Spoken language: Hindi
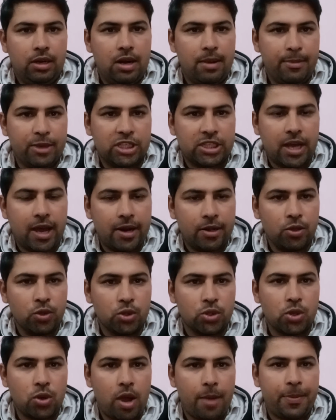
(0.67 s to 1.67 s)
नमस्कार
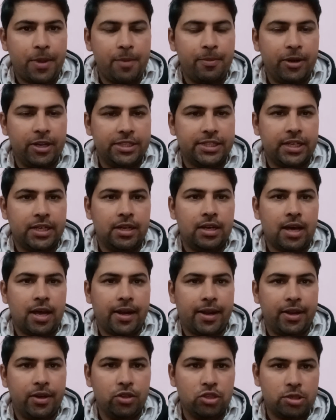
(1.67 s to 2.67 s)
दोस्तों आपके अपने चैनल
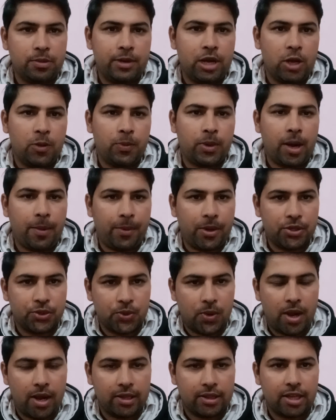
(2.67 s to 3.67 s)
आर के न्यूज अपडेट पर आपका
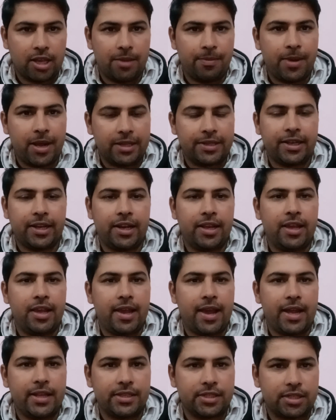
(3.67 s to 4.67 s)
स्वागत है बात करेंगे
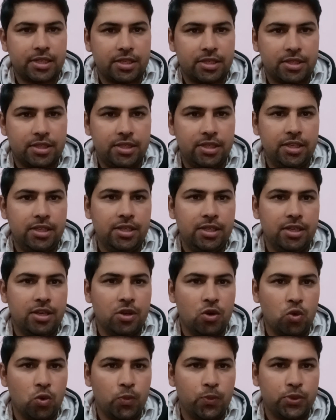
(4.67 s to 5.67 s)
एचएसएससी
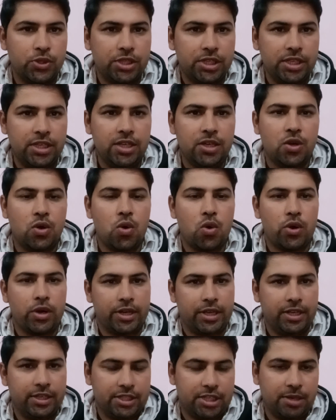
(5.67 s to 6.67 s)
ग्रुप सी
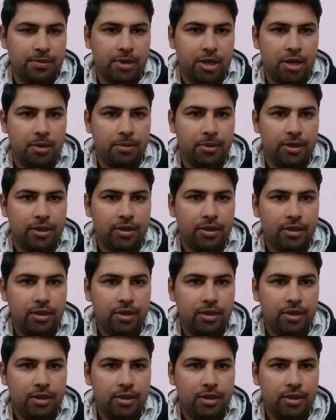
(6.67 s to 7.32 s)
कोर्ट केस के बारे में